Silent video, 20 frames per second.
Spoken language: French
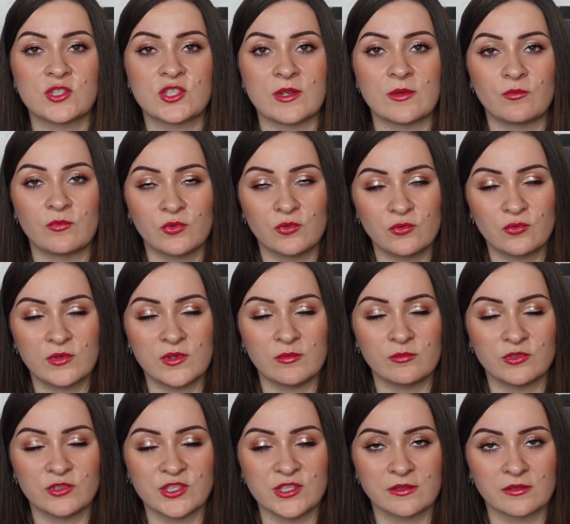J'aime beaucoup les
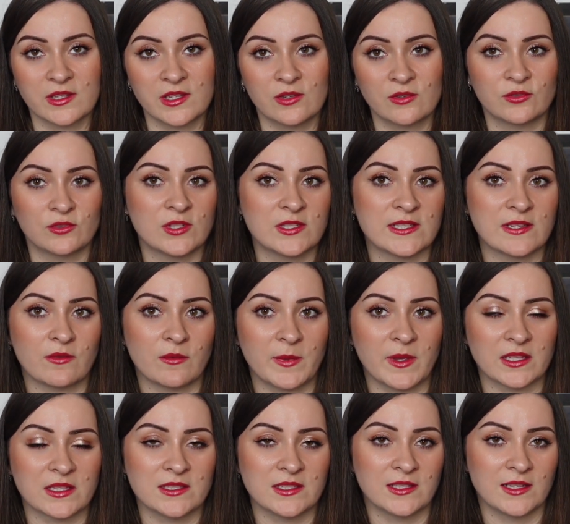bougies Yankee Candle, ça fait
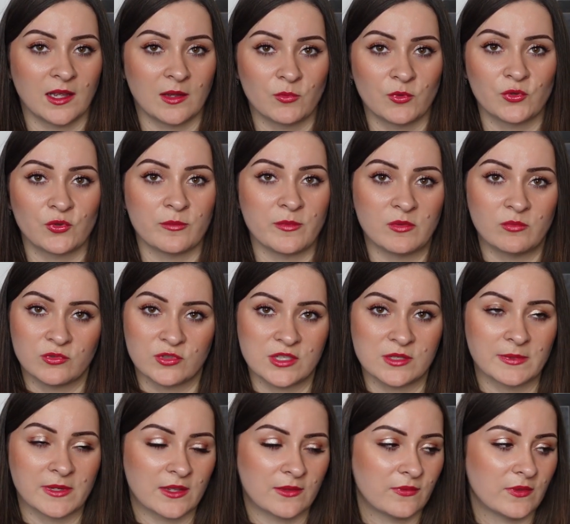partie clairement de mes
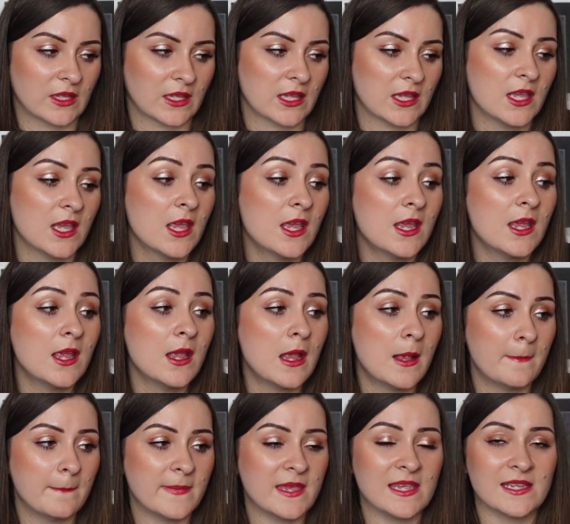bougies préférées.
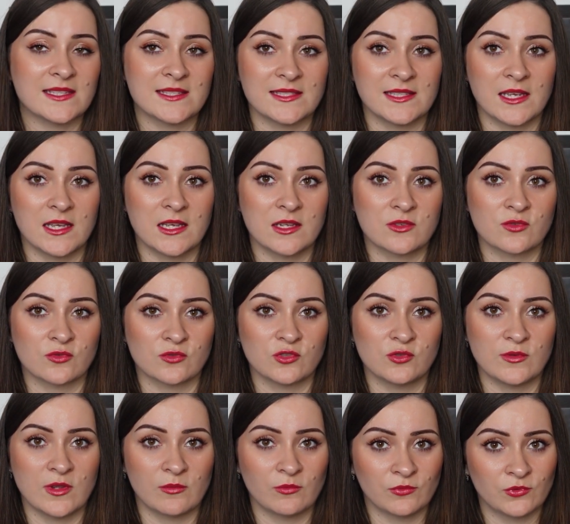Mais ça, j'en
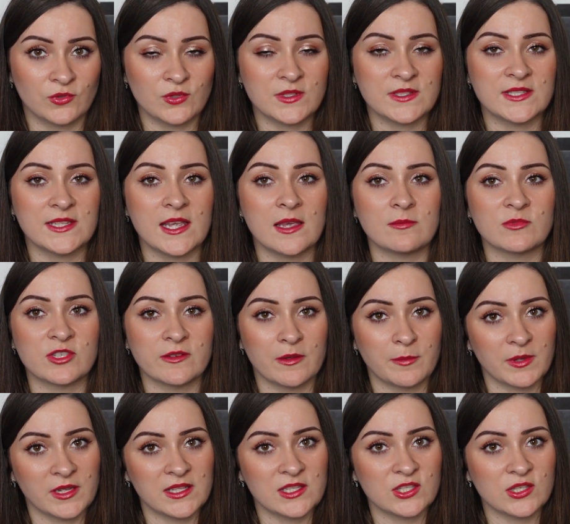suis à mon deuxième. J'avais
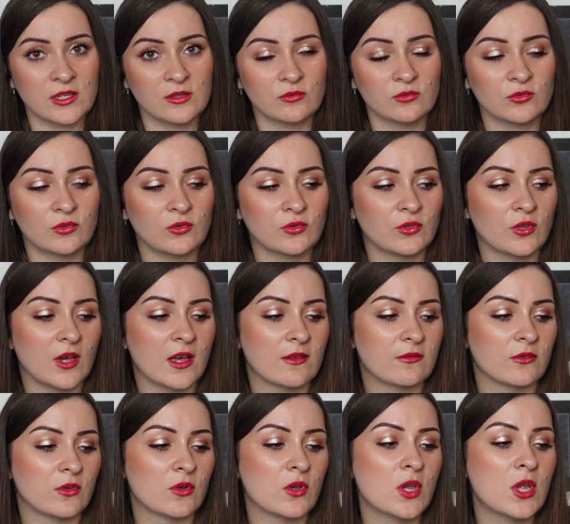pris déjà une autre odeur
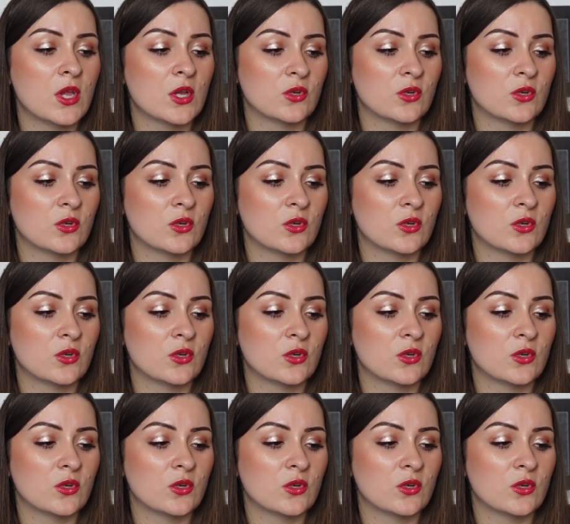avant.